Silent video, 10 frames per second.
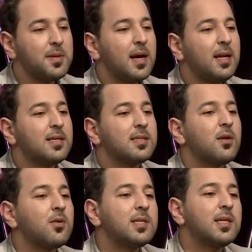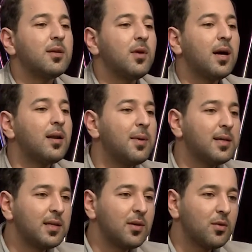من الحصة قلت لي أنه أغلب
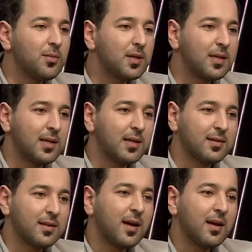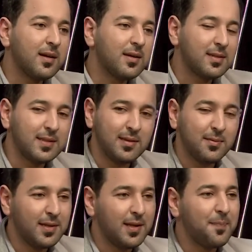هذه الأمور هي طاقة
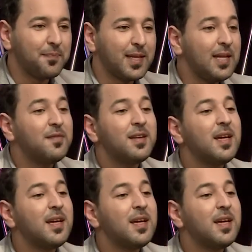سلبية نعم. يعني في